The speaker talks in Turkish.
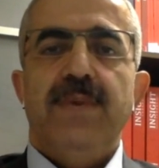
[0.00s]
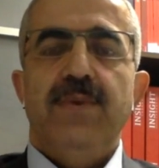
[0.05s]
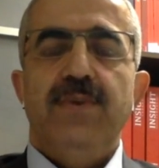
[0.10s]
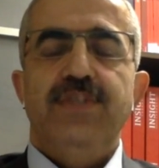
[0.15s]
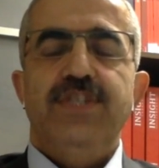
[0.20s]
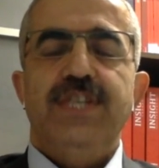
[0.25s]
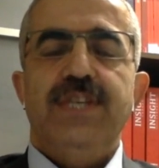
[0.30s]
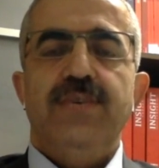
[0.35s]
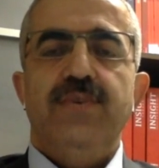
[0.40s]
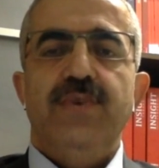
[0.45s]

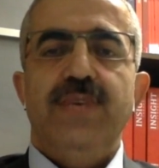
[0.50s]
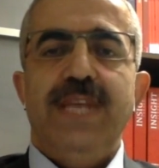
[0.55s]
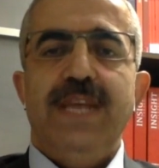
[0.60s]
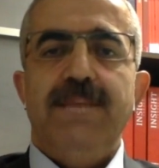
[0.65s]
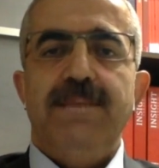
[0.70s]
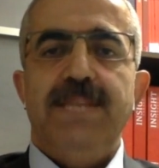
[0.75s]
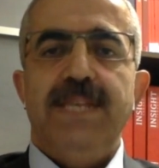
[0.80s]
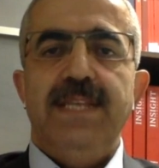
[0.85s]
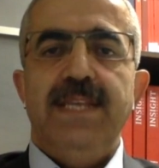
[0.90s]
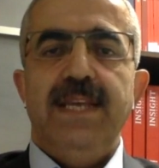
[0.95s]
önceki
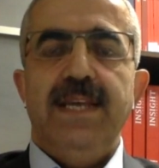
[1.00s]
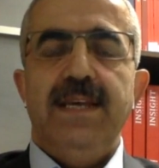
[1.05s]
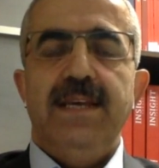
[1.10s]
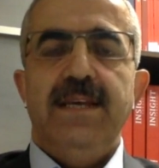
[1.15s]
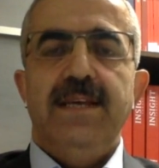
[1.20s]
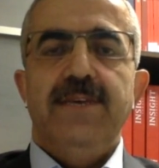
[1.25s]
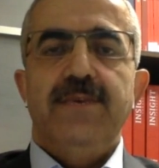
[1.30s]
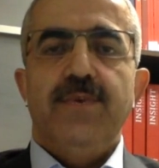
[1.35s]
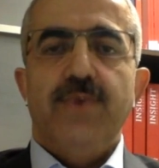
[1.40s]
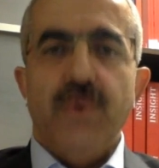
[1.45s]
dönemde de
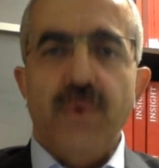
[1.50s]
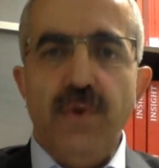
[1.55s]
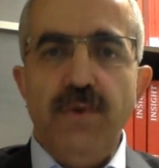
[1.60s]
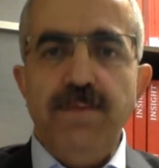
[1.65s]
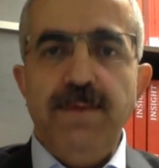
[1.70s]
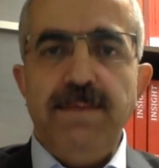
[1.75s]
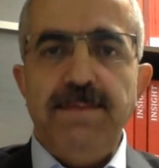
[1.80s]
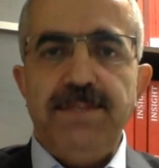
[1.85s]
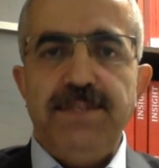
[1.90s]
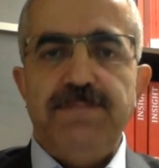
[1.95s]

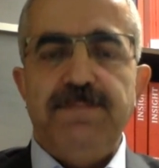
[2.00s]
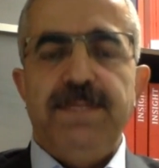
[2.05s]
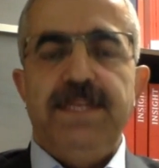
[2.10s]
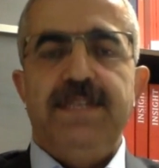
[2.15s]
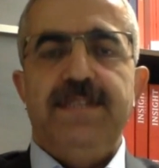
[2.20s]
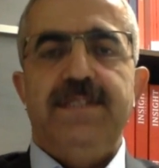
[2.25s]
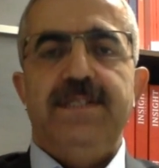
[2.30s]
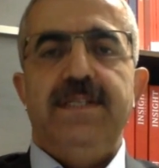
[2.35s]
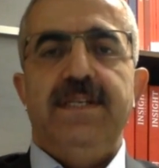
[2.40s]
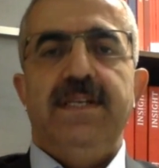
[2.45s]
görülmemiş
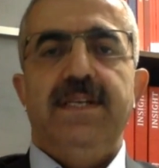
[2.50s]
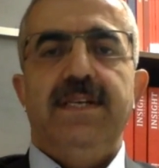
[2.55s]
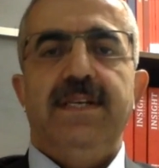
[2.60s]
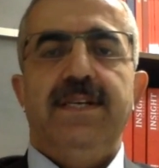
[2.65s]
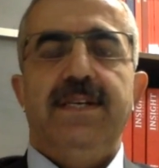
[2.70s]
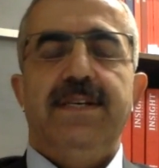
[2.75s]
bir e,